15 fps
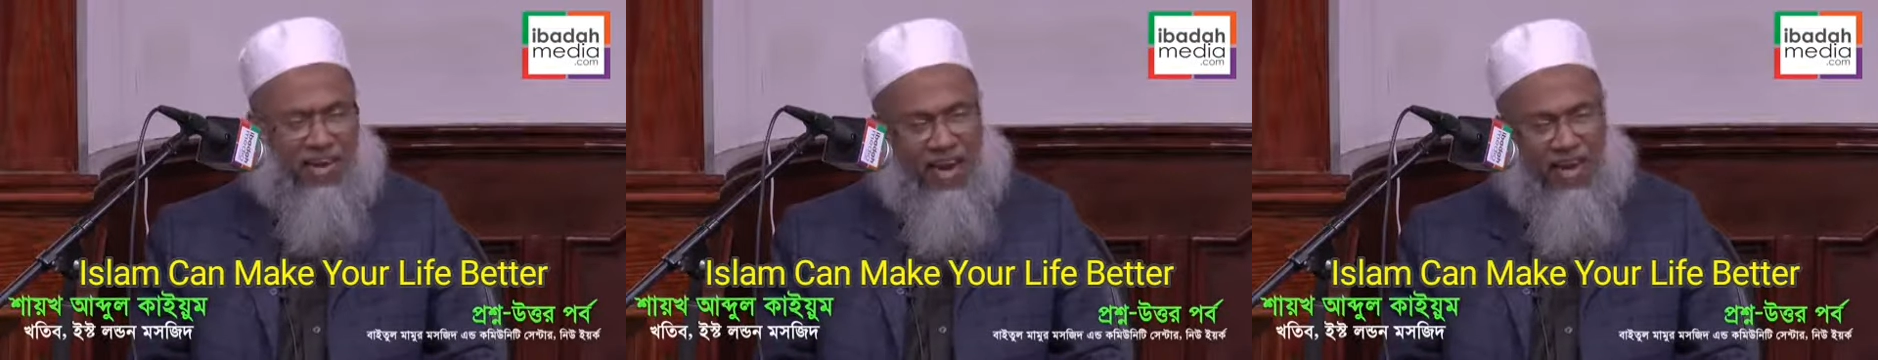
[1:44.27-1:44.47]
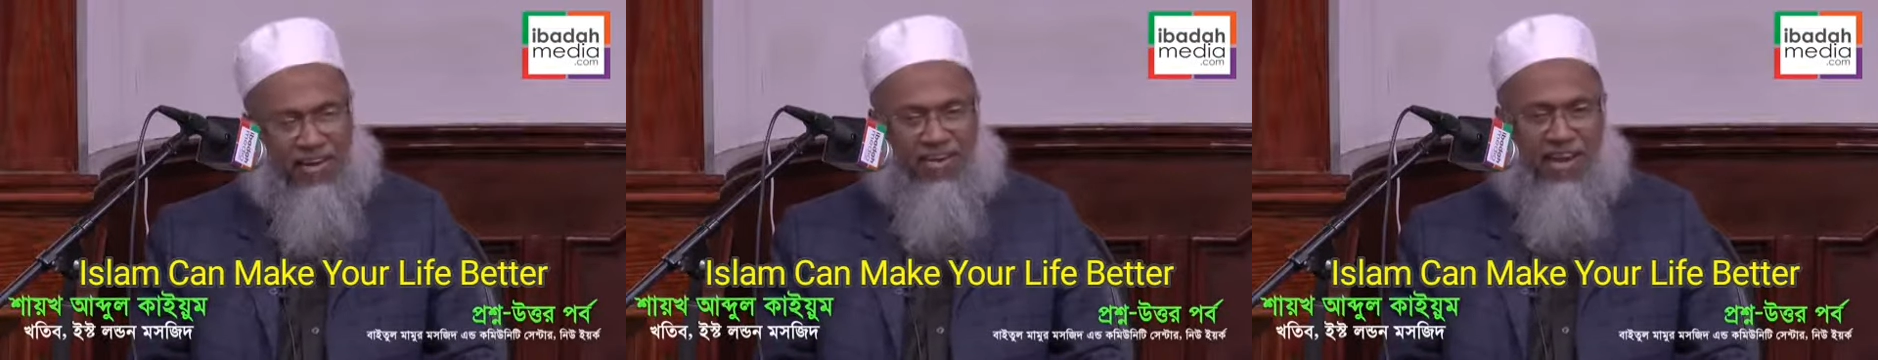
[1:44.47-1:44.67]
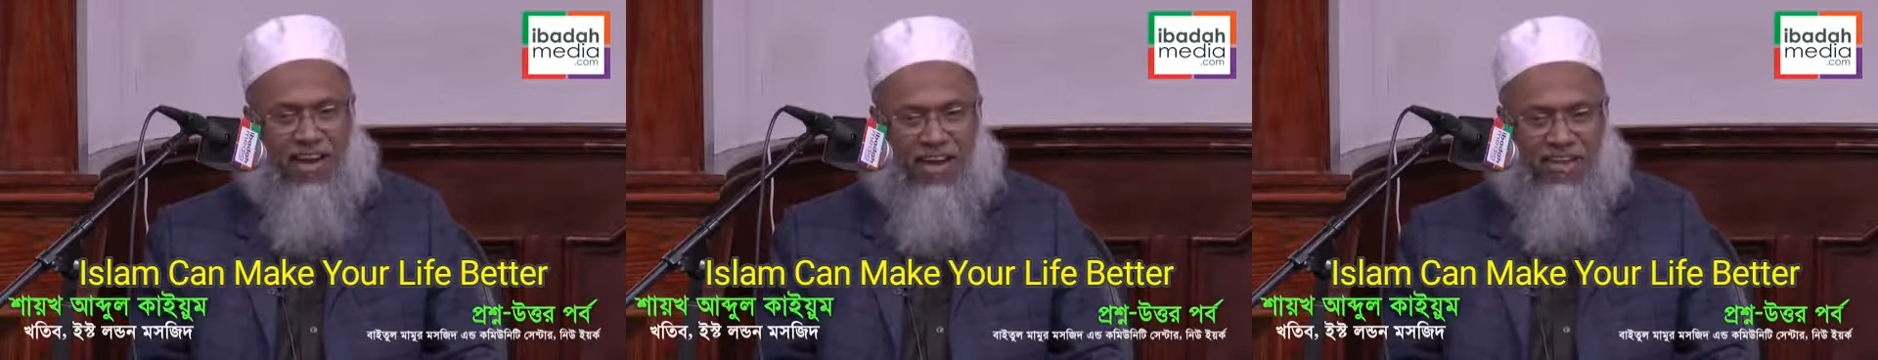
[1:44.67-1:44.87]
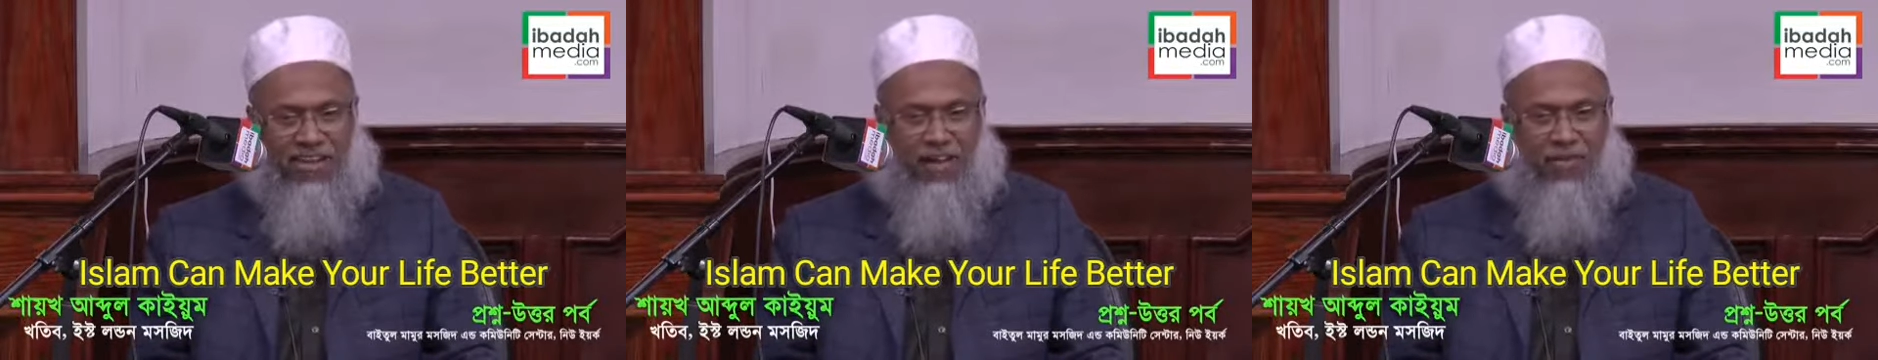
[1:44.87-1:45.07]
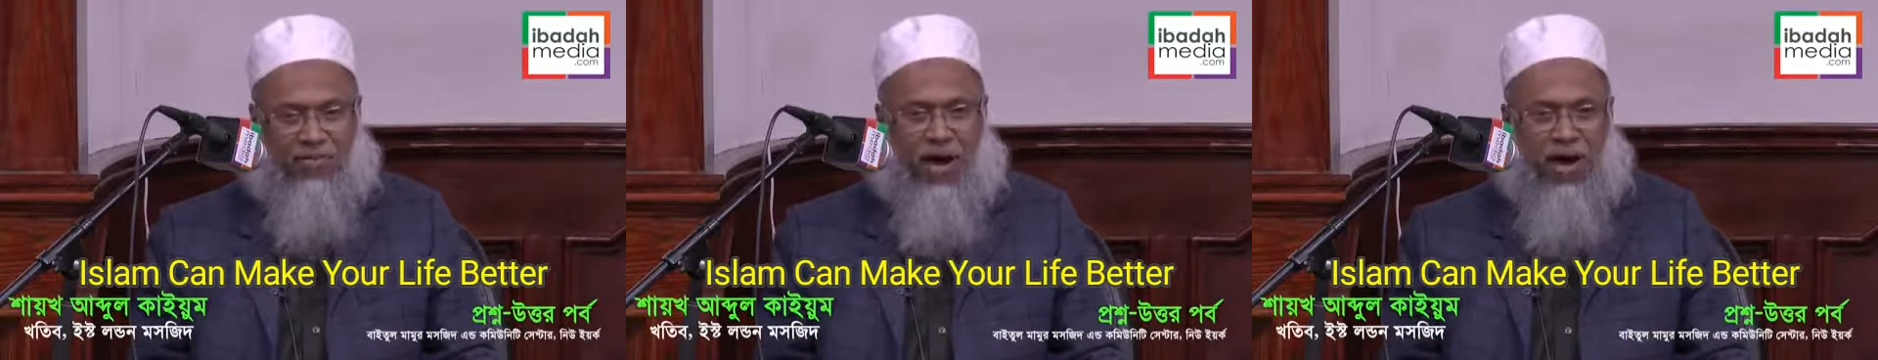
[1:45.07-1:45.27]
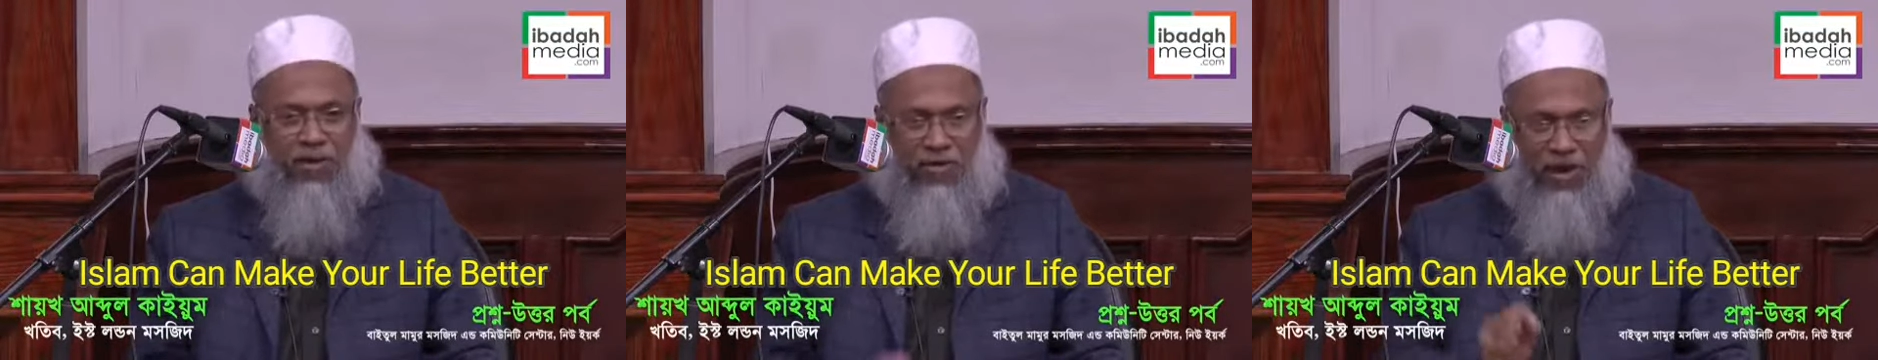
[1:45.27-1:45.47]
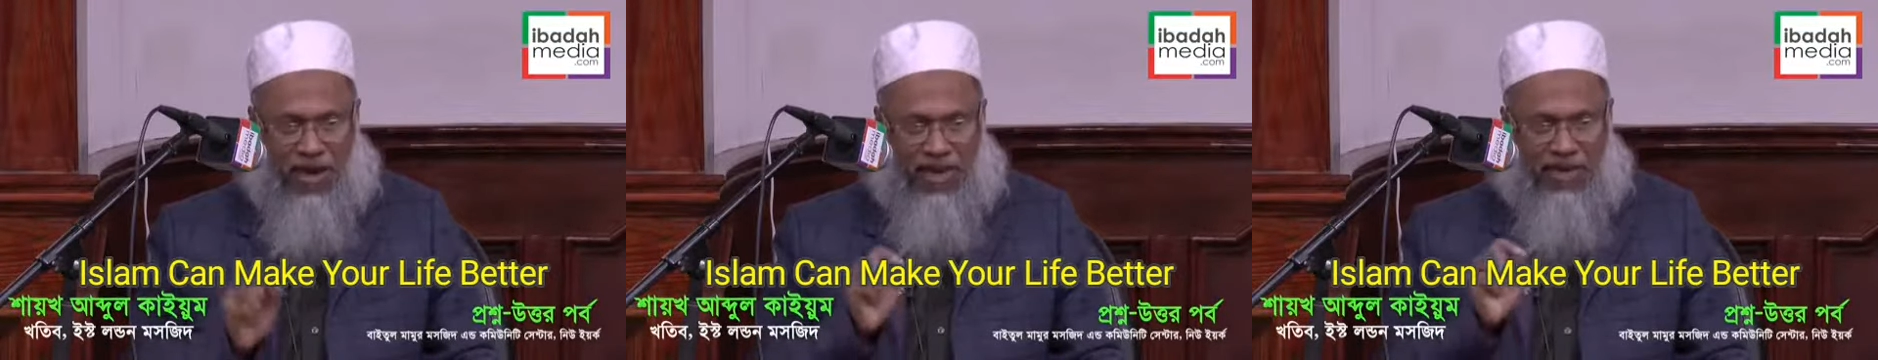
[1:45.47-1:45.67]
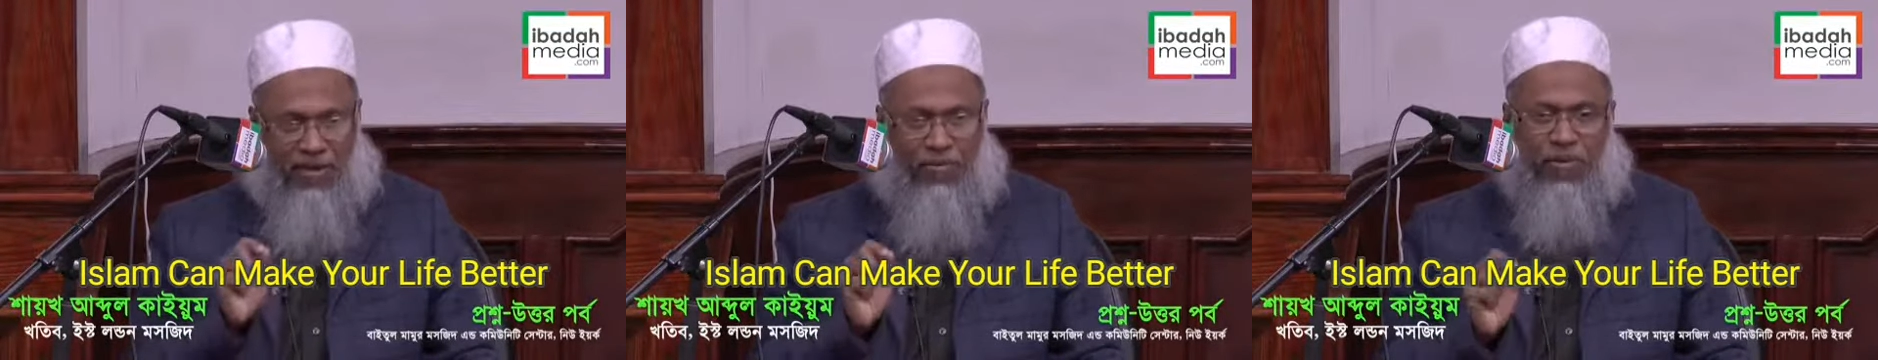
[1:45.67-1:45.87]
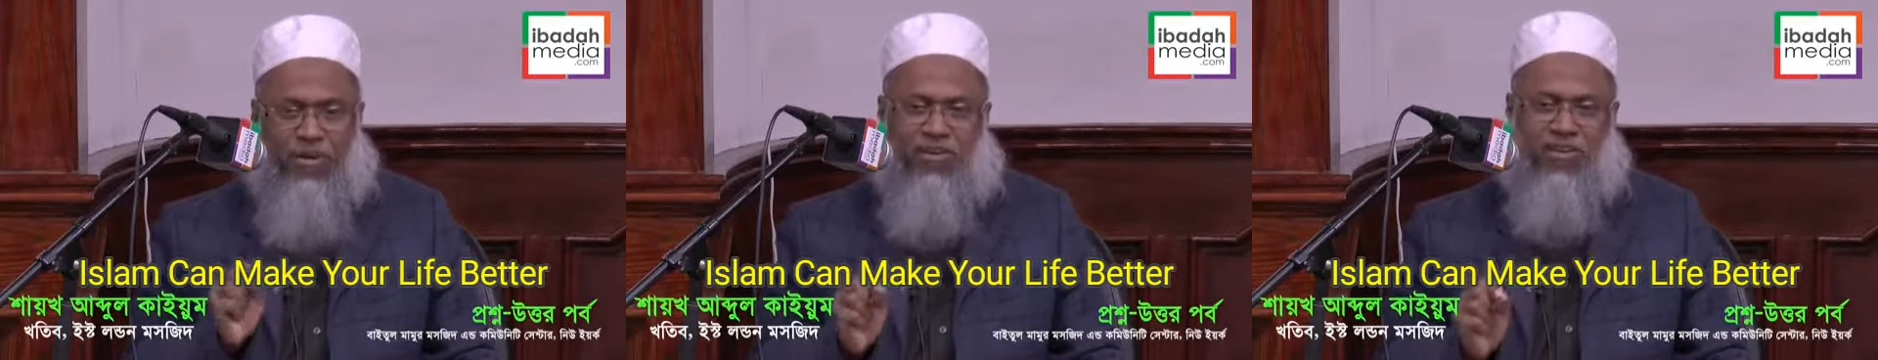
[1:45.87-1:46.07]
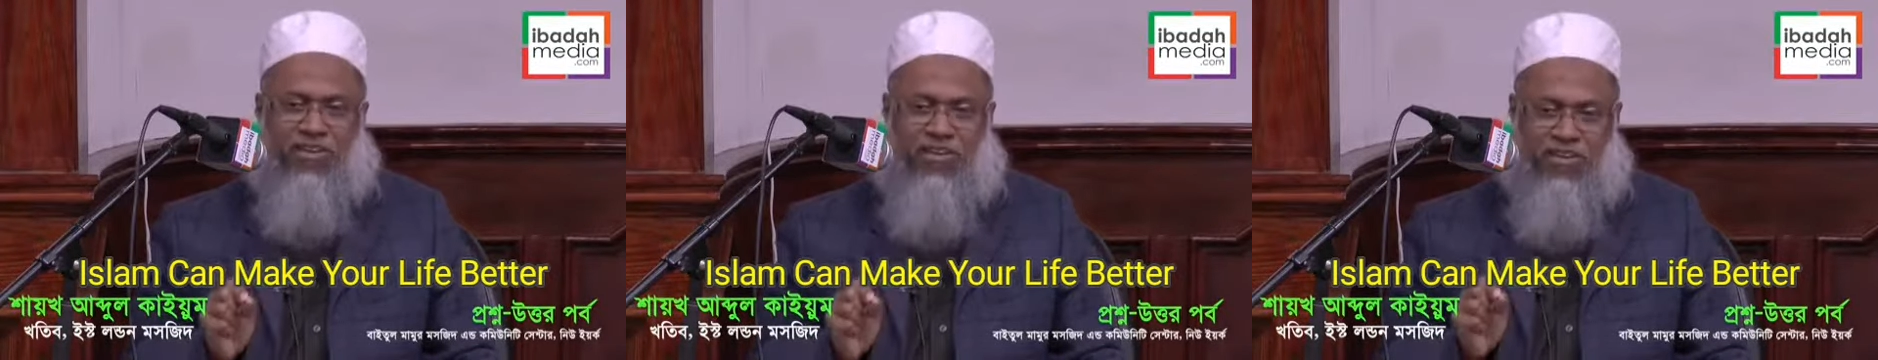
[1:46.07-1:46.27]
রাইট জায়গায় যাও ভালো
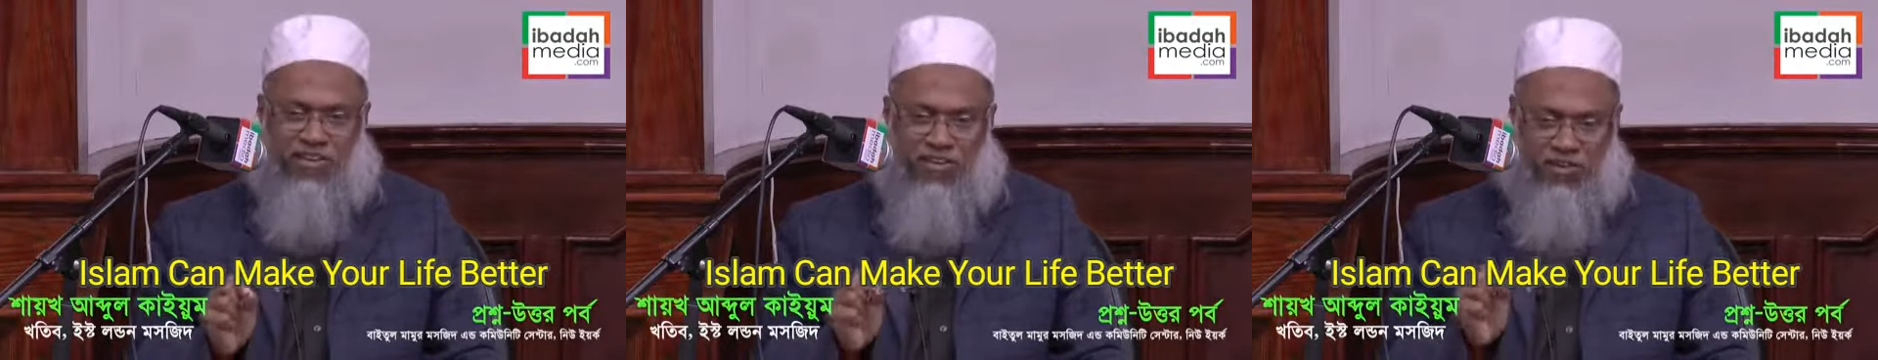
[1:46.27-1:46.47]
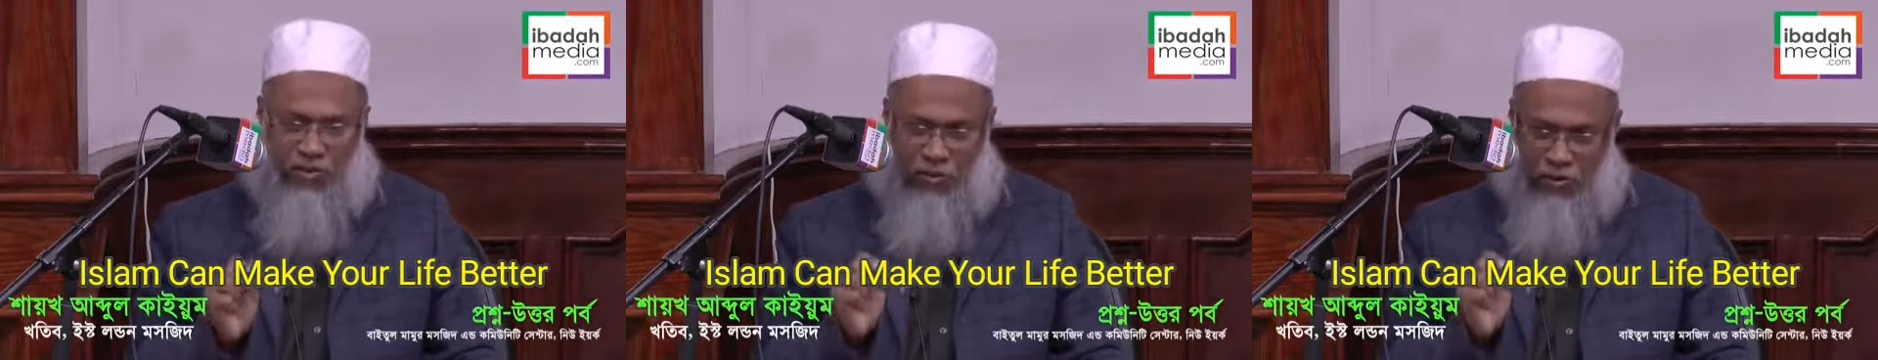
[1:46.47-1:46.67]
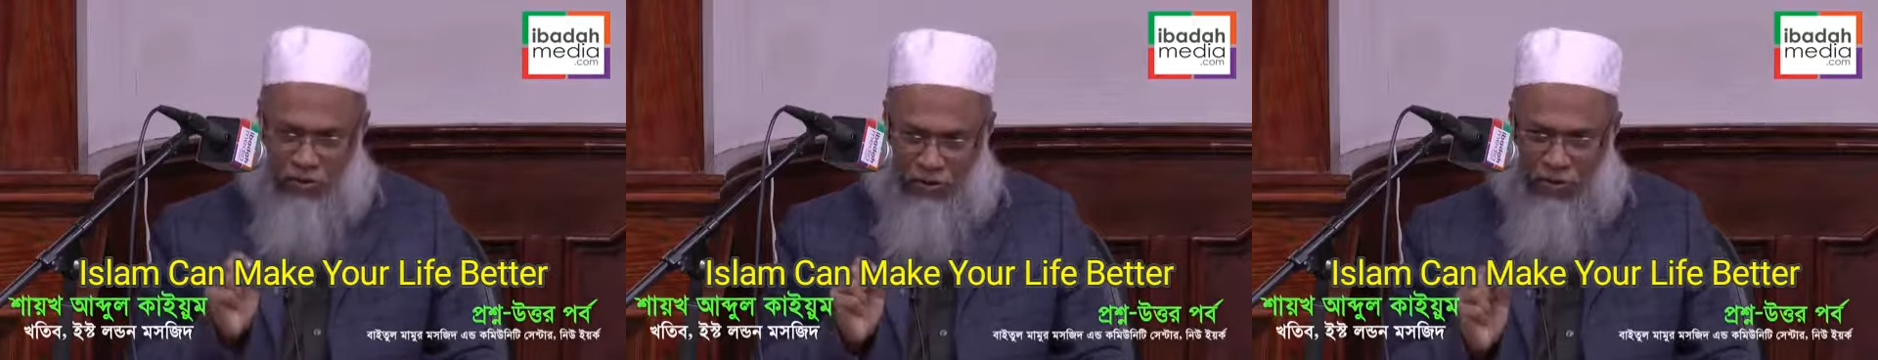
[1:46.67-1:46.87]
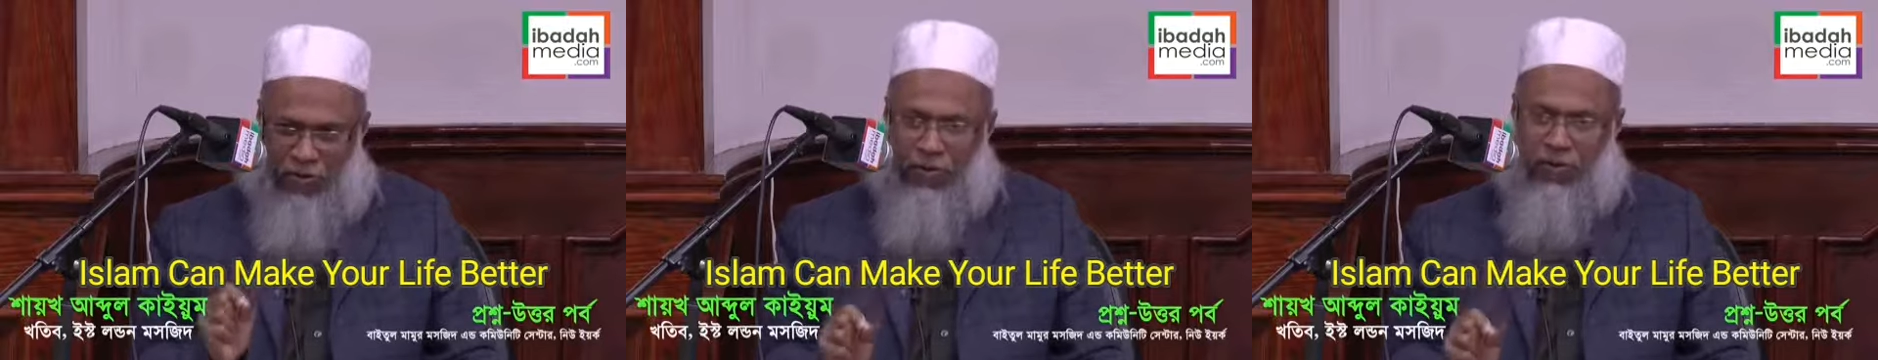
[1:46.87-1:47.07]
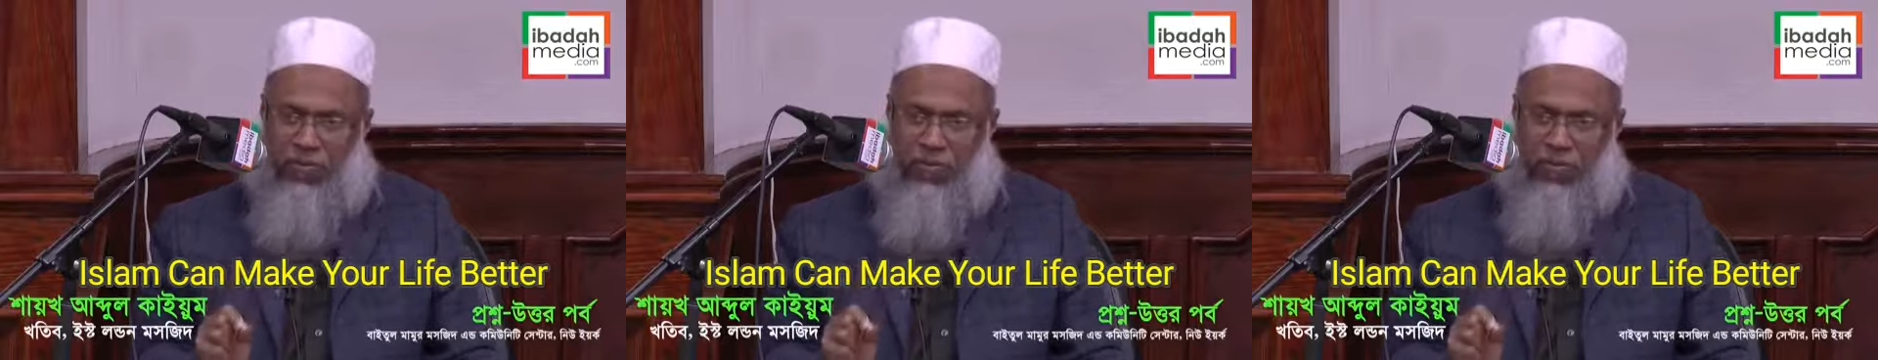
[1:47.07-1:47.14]
আলেমকে জিজ্ঞেস করো